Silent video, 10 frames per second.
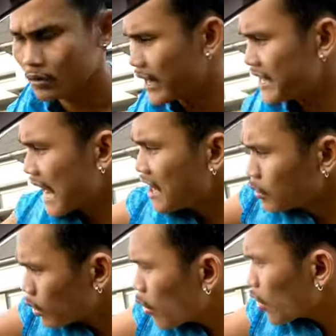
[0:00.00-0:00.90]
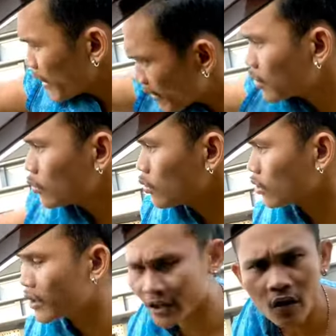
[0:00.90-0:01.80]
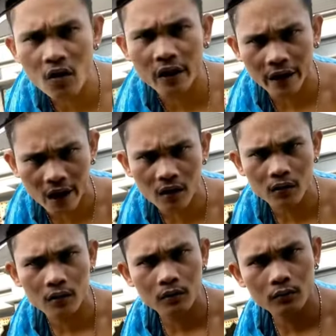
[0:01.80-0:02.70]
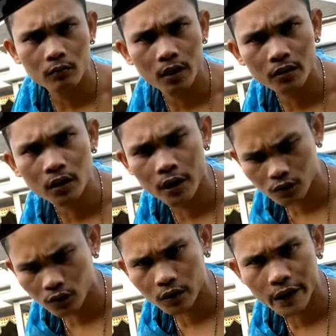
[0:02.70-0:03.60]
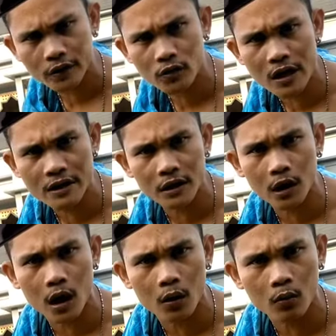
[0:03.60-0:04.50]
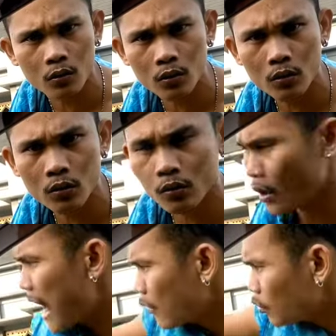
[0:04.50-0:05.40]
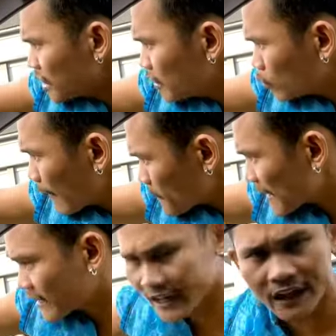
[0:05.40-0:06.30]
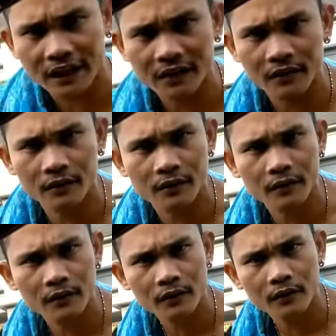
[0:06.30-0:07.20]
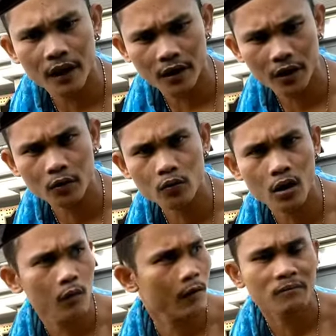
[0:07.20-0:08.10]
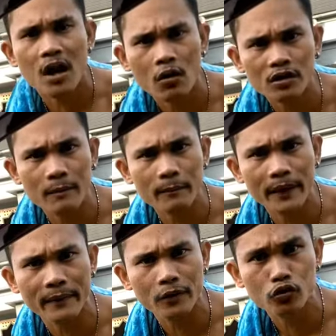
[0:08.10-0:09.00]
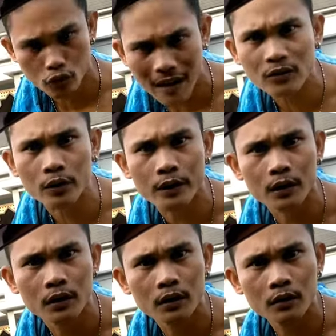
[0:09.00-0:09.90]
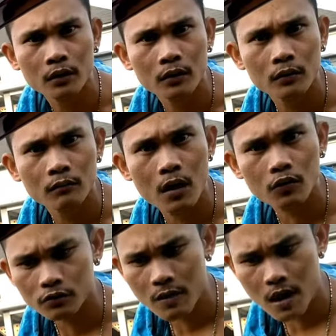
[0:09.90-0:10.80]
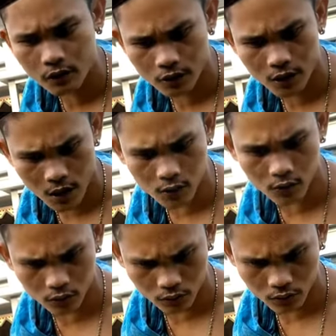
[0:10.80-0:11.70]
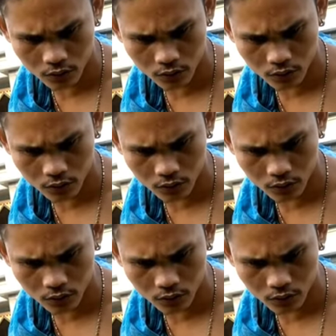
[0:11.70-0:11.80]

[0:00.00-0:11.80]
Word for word: Lain kali tuh kalau lewat kau itu kau teteng orang ya. Main koleksion-koleksion aja kau. Aku sini tukang parkir. Kayak gitu kau, belum tahu kau siapa preman di ujung batu ini. Bagus-bagus kau